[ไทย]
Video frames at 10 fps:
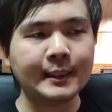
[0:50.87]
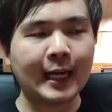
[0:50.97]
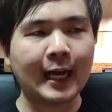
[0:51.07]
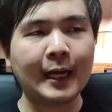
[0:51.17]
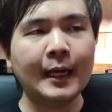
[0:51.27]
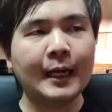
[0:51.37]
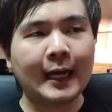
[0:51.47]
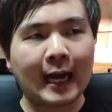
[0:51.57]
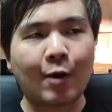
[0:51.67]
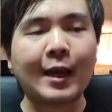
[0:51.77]
จะ
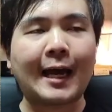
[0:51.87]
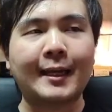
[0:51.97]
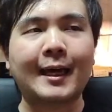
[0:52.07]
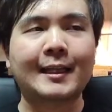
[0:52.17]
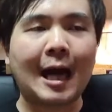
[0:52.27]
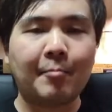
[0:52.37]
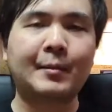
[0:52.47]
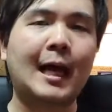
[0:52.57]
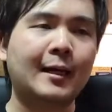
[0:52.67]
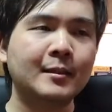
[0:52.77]
หาโอกาสในการ
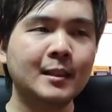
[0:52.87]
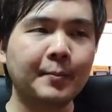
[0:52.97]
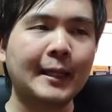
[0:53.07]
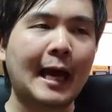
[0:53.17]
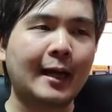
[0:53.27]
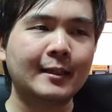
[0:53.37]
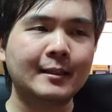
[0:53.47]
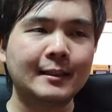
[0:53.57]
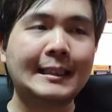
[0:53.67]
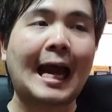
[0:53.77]
ทำหนังที่เป็นหนัง
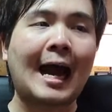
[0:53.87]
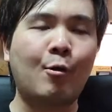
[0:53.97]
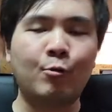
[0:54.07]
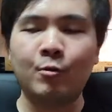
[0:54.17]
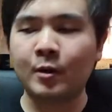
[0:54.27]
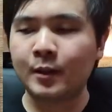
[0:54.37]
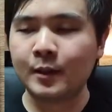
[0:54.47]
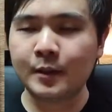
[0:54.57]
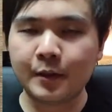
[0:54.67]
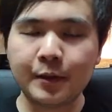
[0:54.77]
ยาว
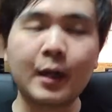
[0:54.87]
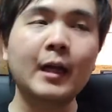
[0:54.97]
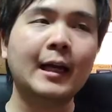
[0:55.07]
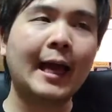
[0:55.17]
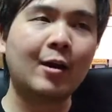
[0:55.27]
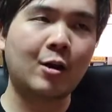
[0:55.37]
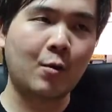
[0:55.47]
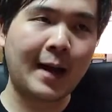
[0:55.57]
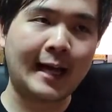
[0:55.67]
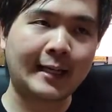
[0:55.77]
เรื่องแรกของ
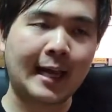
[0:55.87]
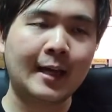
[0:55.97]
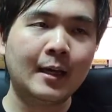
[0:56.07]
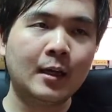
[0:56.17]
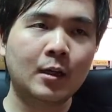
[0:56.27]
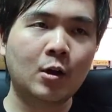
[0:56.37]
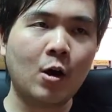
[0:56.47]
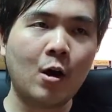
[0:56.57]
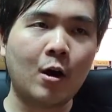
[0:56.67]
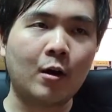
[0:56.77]
เราบ้างเนี่ย
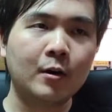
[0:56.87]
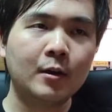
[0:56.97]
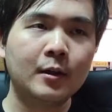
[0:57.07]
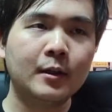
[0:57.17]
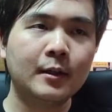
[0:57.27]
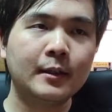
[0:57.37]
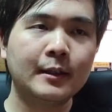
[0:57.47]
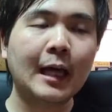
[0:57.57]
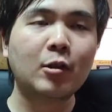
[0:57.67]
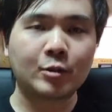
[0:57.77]
ก็
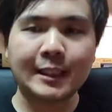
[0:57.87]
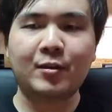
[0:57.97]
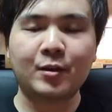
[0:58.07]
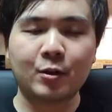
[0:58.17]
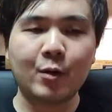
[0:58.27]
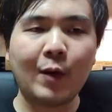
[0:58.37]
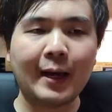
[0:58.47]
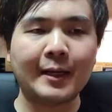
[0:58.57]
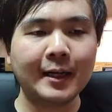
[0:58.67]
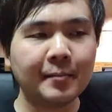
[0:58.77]
น่าสนใจตรงที่
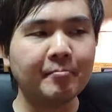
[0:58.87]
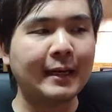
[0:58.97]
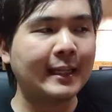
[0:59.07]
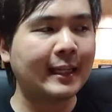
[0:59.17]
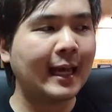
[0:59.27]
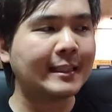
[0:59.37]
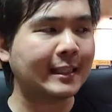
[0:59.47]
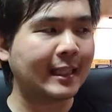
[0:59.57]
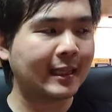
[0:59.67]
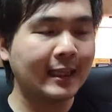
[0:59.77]
ว่าเฮ้ยมันน่า
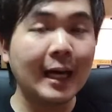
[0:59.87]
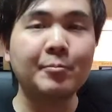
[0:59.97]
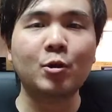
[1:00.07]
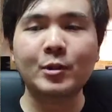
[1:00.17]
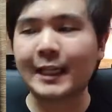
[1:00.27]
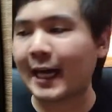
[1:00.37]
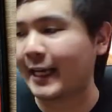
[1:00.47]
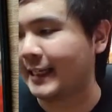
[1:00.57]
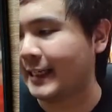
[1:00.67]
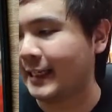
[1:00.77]
จะเริ่มต้นยังไง
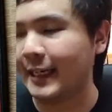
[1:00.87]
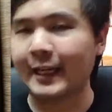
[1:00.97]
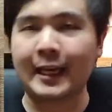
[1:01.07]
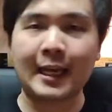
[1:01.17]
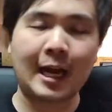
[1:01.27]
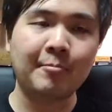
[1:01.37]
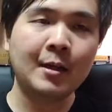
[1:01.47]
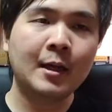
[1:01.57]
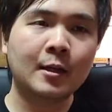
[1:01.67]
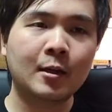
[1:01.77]
ดีอะไรเงี้ยนะครับ
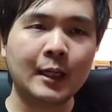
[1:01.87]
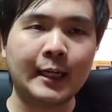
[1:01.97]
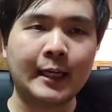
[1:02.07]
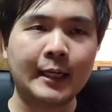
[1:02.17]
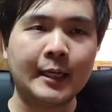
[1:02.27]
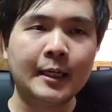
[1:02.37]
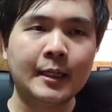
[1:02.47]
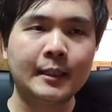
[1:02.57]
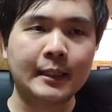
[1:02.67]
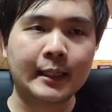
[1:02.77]
ก็เลย
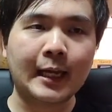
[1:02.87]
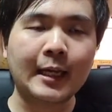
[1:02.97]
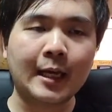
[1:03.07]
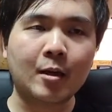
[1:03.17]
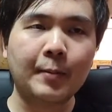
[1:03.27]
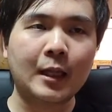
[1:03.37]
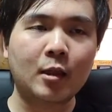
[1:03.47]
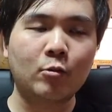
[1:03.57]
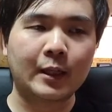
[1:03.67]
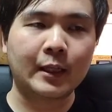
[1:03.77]
หนึ่งในนั้นเนี่ยก็เป็น
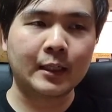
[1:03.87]
ส่วน